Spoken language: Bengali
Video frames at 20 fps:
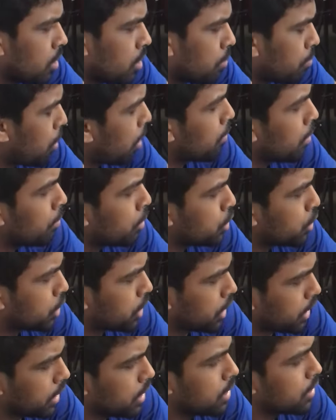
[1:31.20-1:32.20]
প্রবলেম
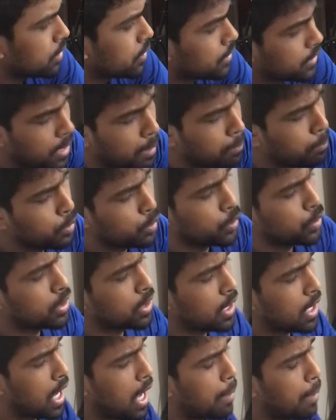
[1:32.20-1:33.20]
হচ্ছে সাপোজ
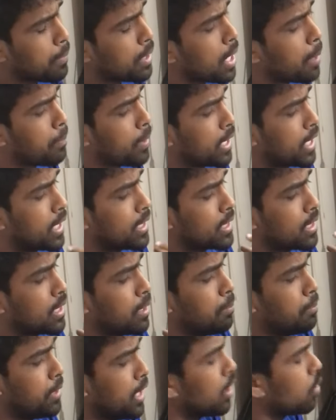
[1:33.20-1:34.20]
হচ্ছে আমি আপনার কাছকে
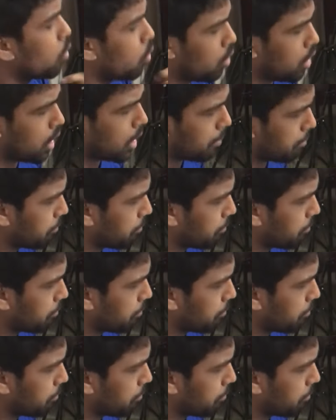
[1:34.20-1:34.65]
বিয়ে করলাম